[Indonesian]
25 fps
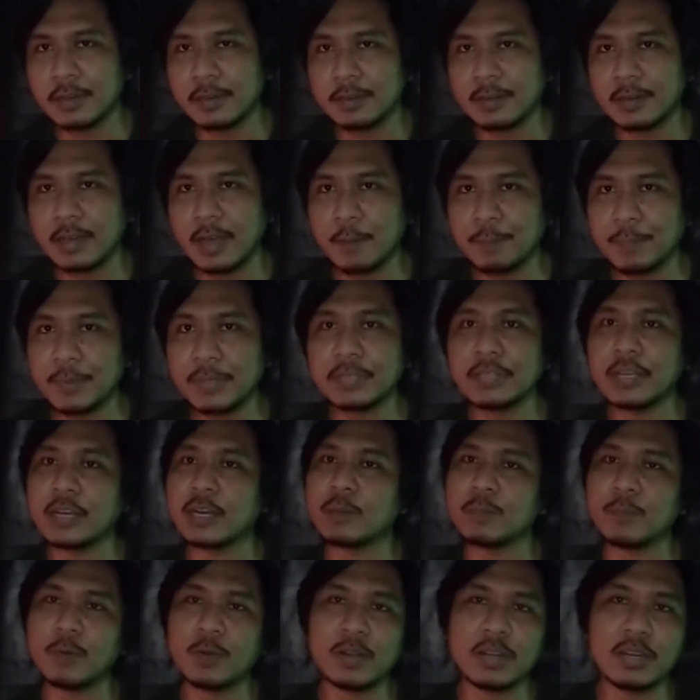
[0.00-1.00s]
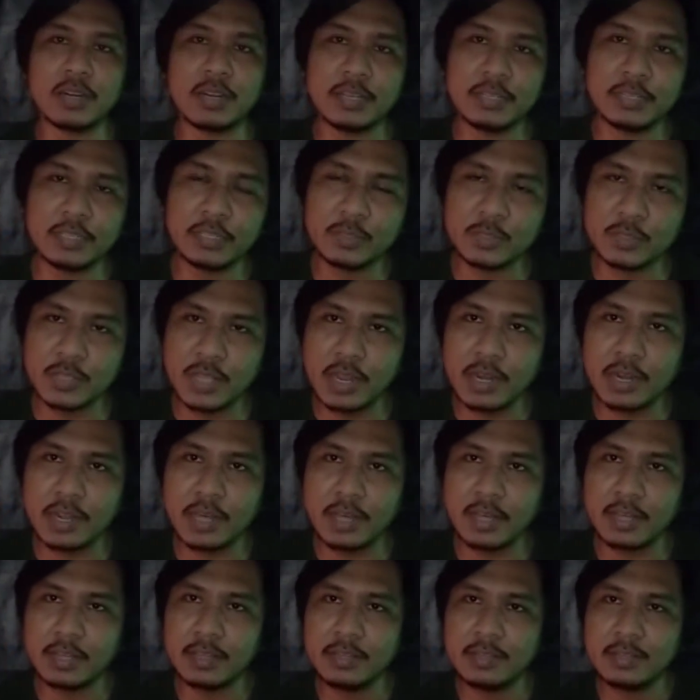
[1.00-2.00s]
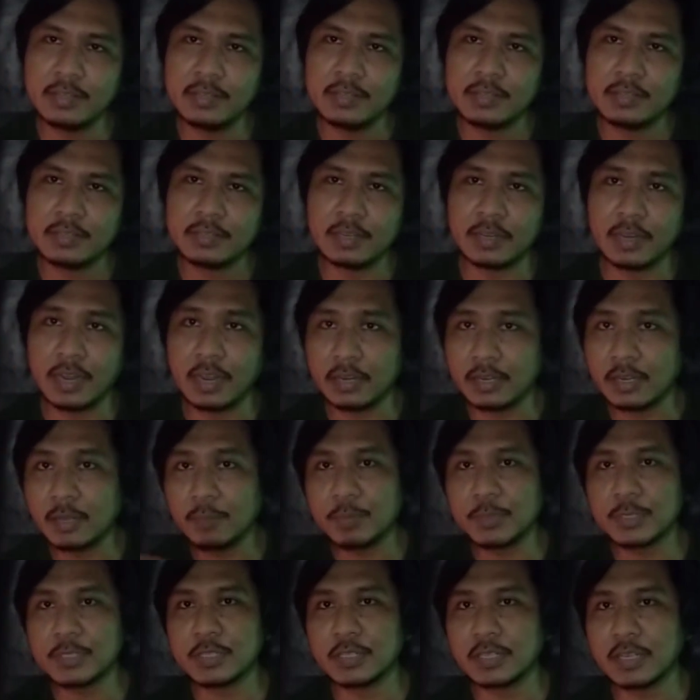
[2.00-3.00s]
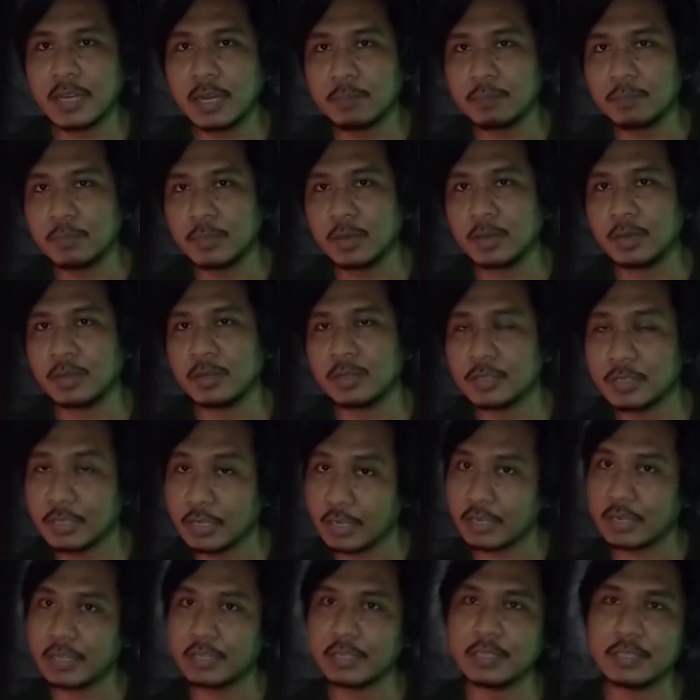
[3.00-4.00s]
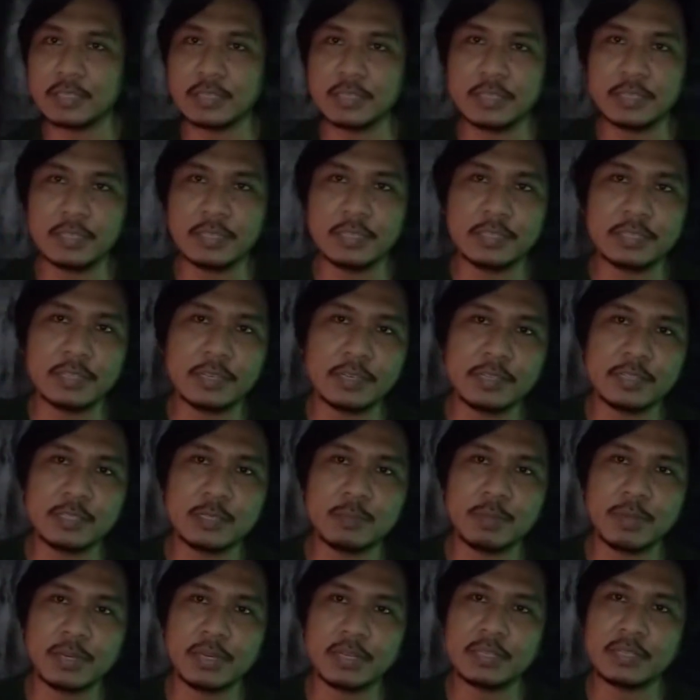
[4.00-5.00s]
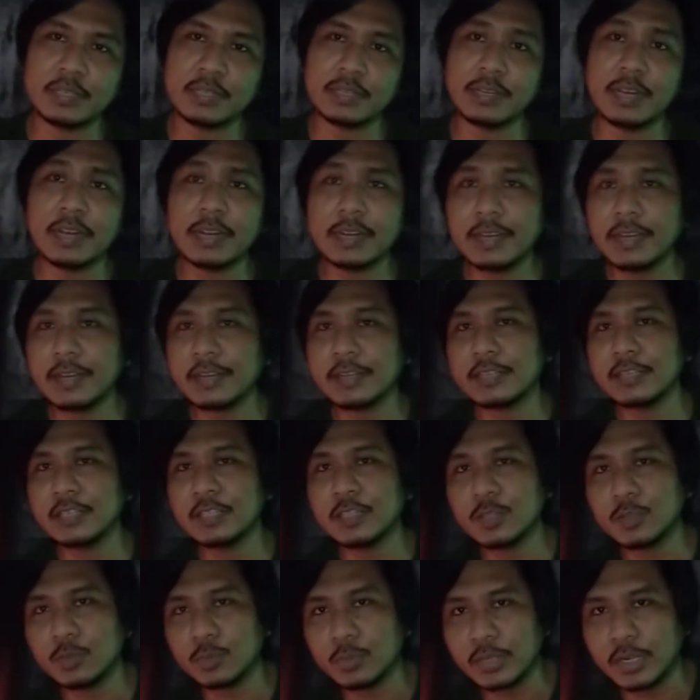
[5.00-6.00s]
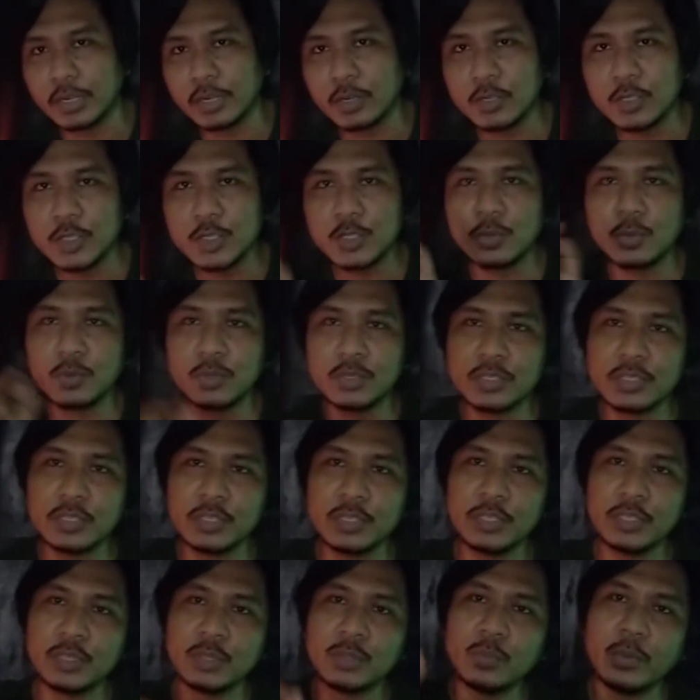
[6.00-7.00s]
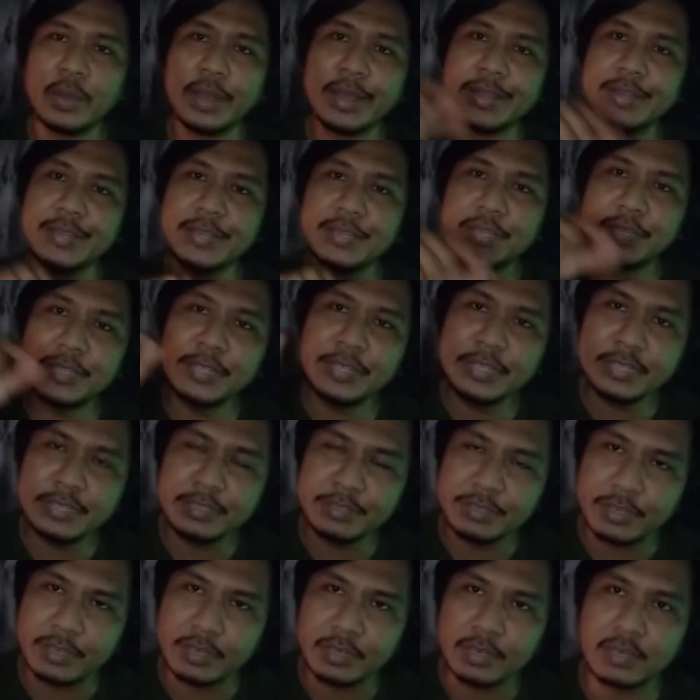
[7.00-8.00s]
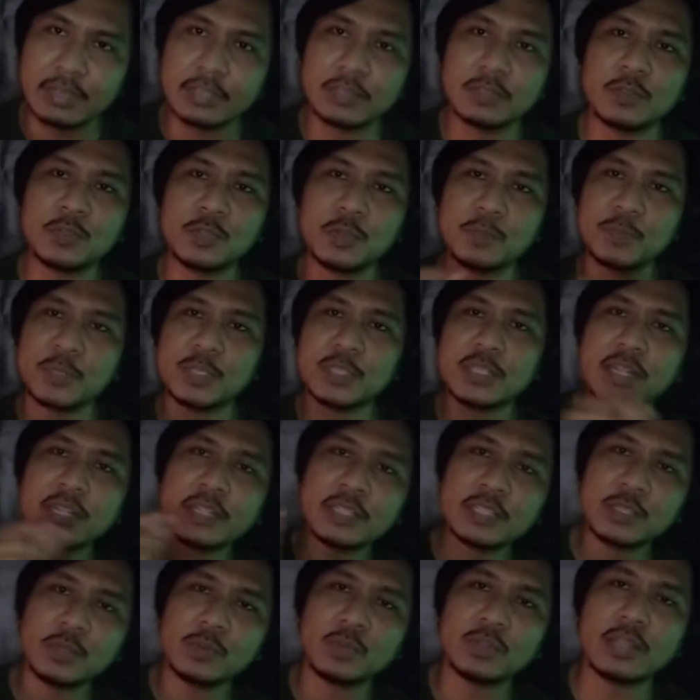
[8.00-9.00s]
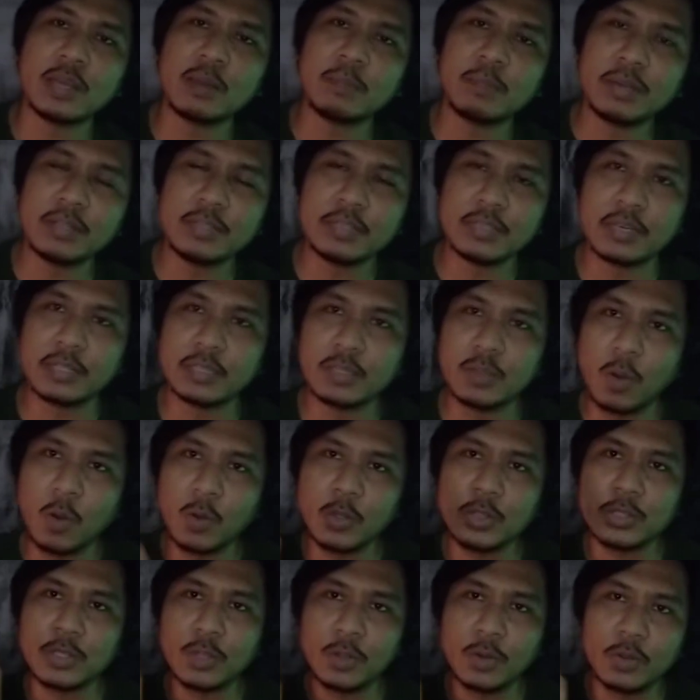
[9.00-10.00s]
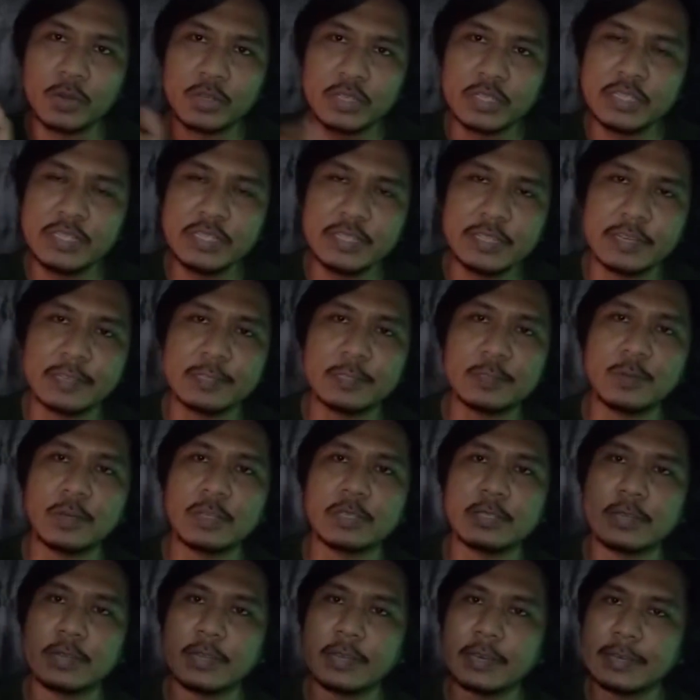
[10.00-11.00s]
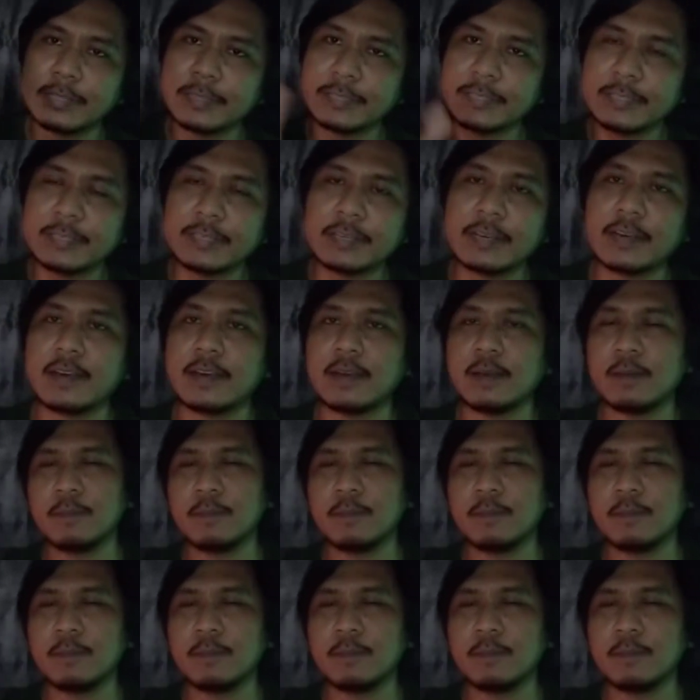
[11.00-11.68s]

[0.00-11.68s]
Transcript: apa yang dianggap orang lain itu salah dan Anda bersikap uh, eh, seenaknya sendiri dan lain sebagainya. Nggak kayak gitu. Dekonstruksi itu endingnya atau substansi utamanya atau ontologinya itu adalah etika.